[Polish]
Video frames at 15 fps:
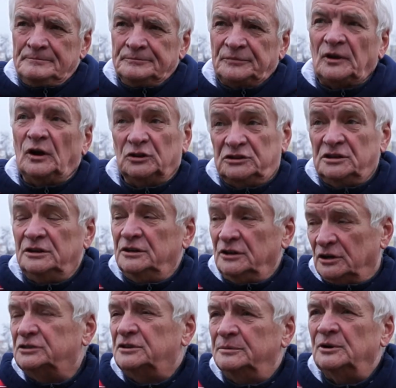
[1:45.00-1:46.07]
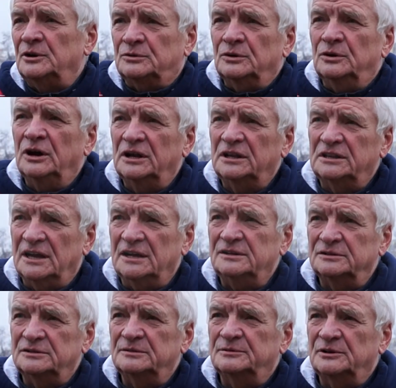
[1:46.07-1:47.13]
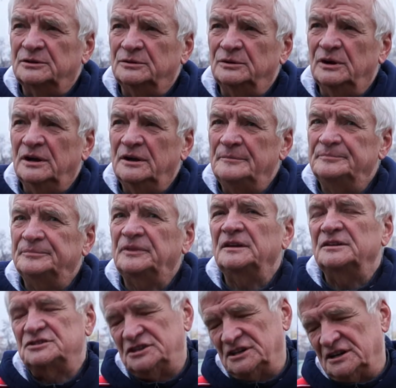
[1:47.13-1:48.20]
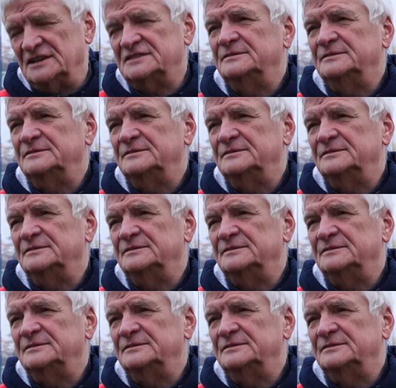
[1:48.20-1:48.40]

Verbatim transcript: czy... O, o tym roku, tak? Czyli w 2014.